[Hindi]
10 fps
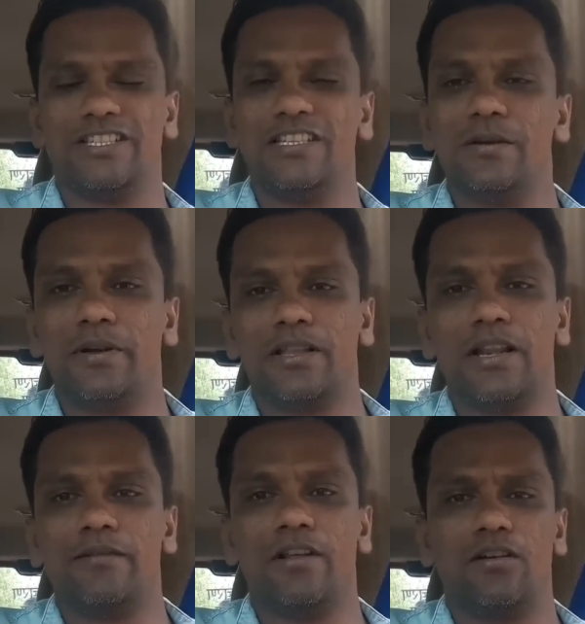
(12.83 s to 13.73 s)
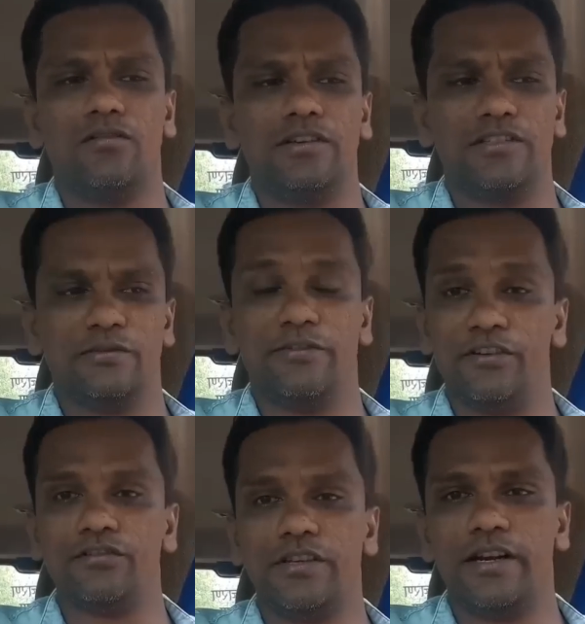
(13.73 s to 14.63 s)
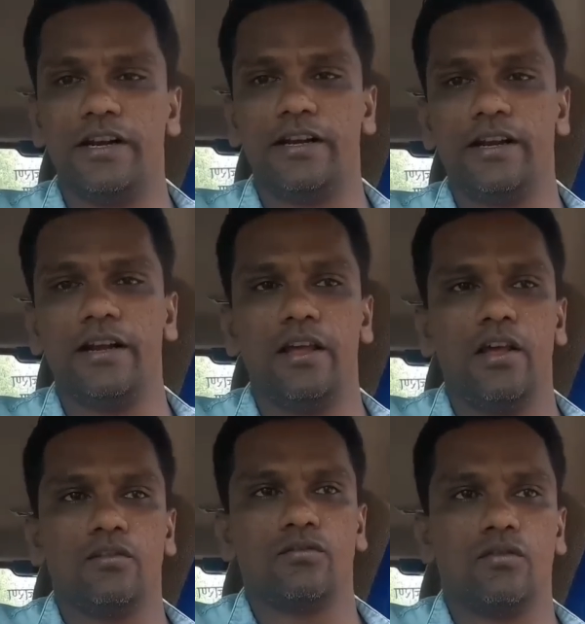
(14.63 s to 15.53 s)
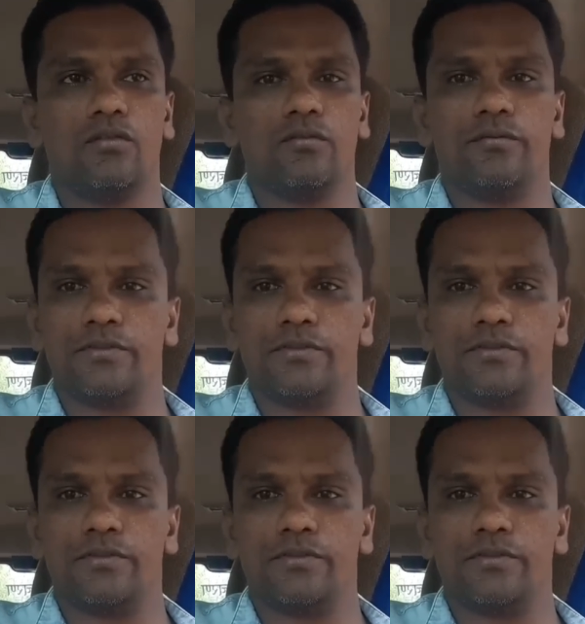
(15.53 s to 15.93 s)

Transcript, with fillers: चीज़ें बताने वाला हूँ इस वीडियो से रिलेटेड तो